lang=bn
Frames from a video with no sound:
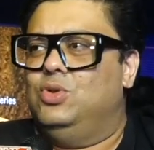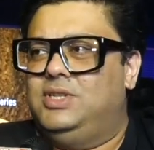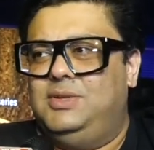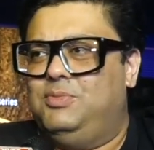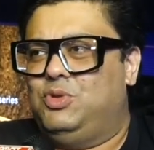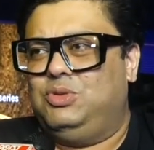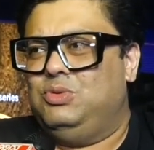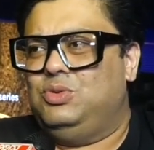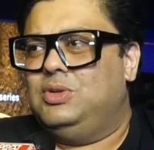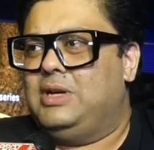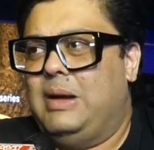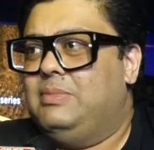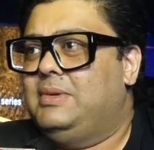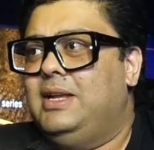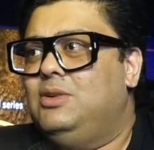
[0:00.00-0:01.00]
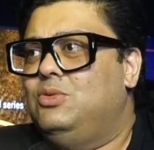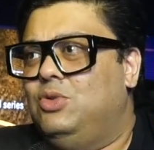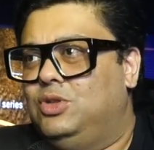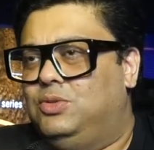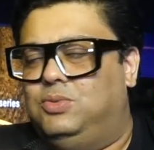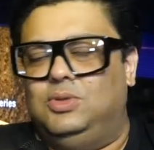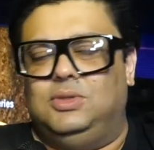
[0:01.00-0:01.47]
হচি প্রথমত নামটাই খুব
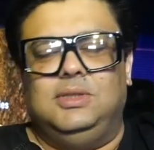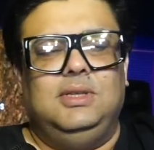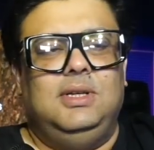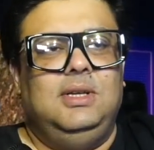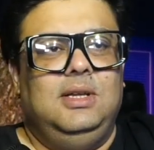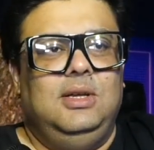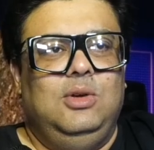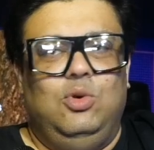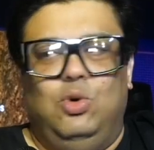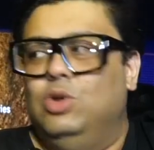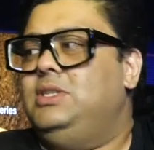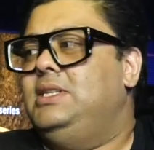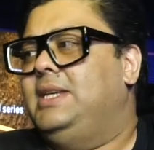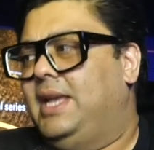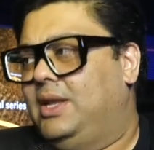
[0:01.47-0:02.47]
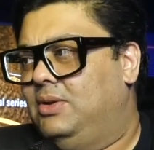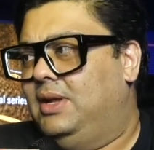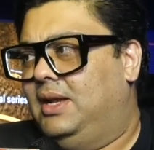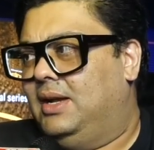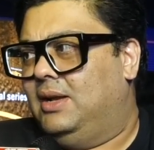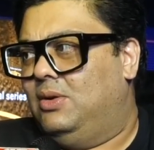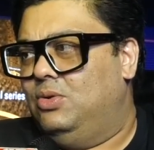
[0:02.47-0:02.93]
অদ্ভুত হচি কেন
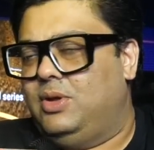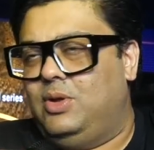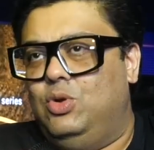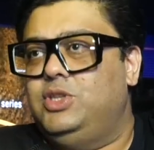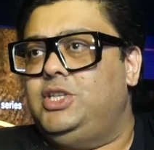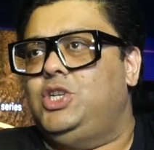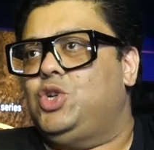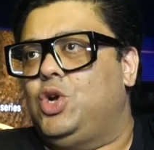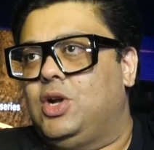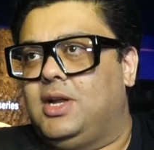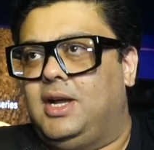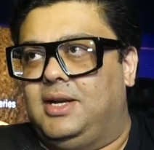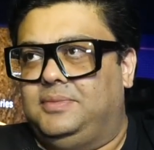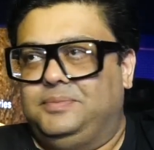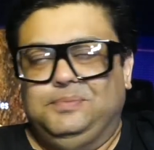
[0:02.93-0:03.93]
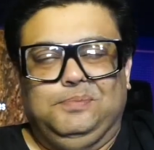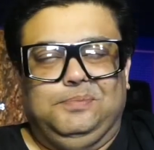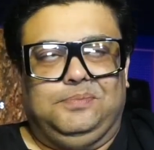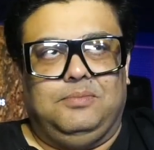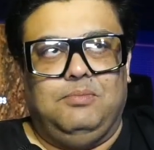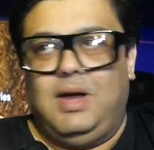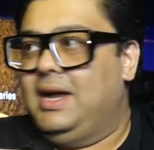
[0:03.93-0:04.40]
এটা লোকে হ্যাঁ, হচি হ্যাঁ। সরকার
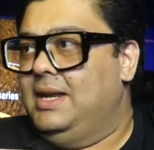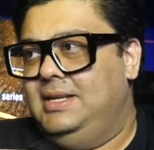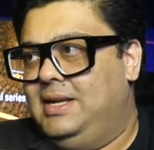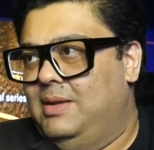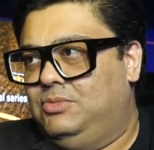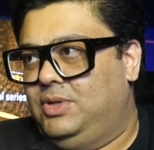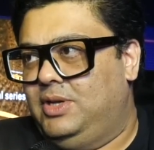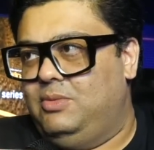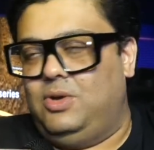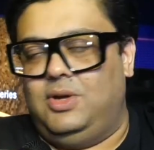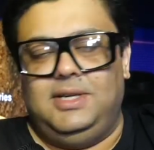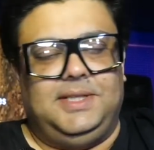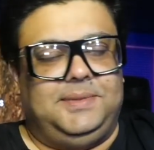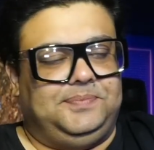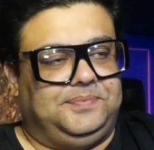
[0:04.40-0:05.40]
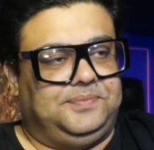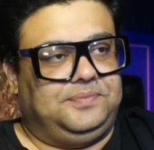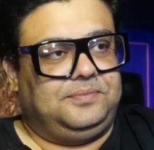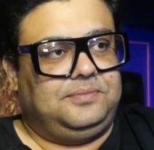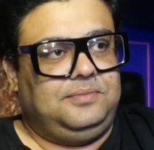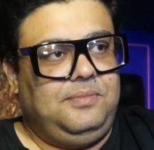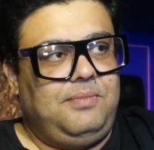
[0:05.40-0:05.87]
বাঙালি নাম তো এরম হয় না
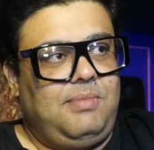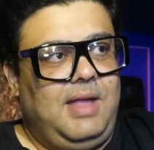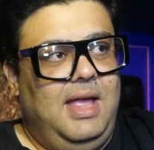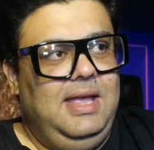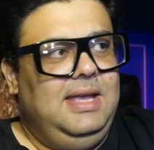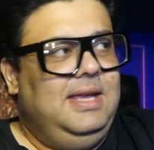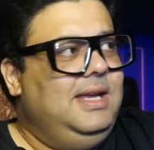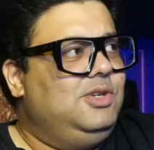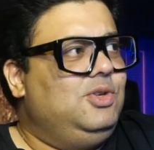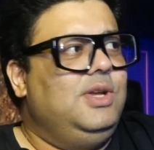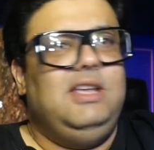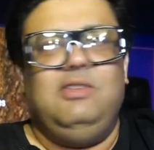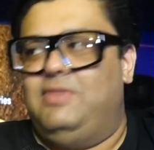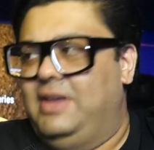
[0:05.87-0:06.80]
এর সঙ্গে কি